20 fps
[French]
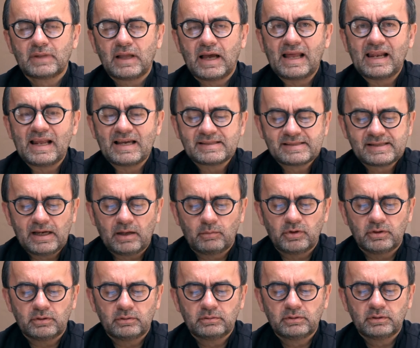
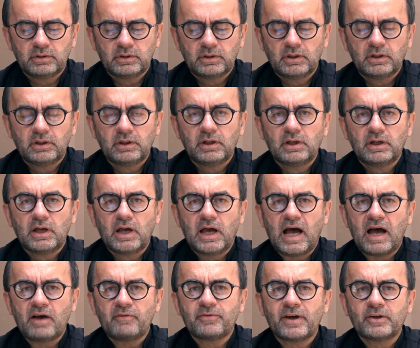inlassable,
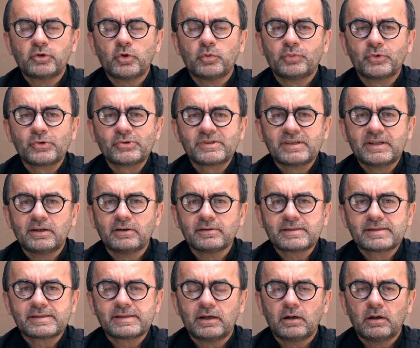afin de poser
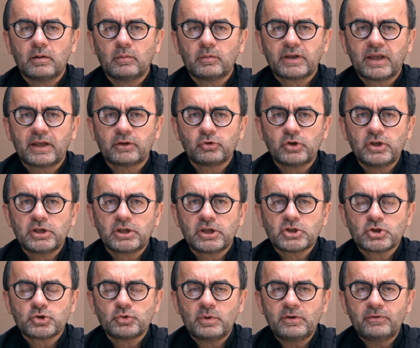ensemble, catholiques
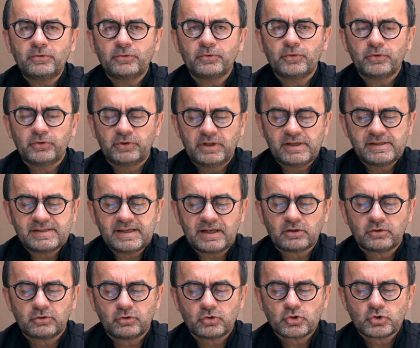et juifs, des
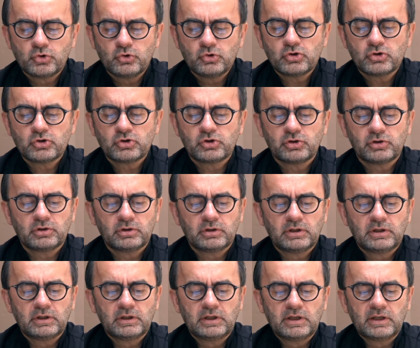actes justes
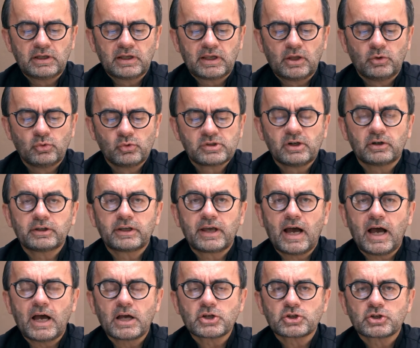qui nous
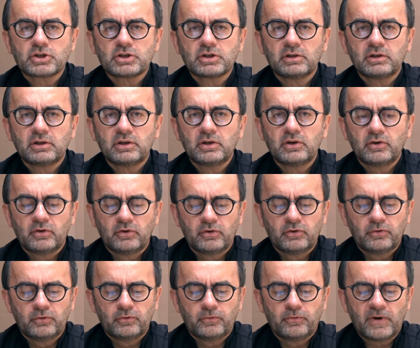engagent
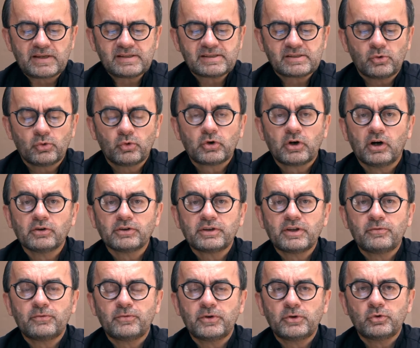face aux grands
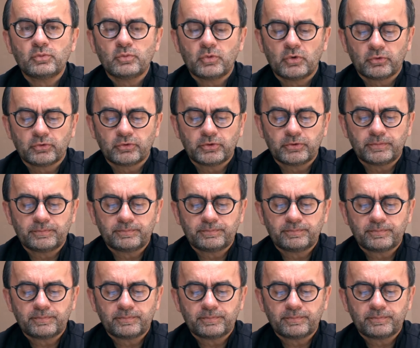défis du monde.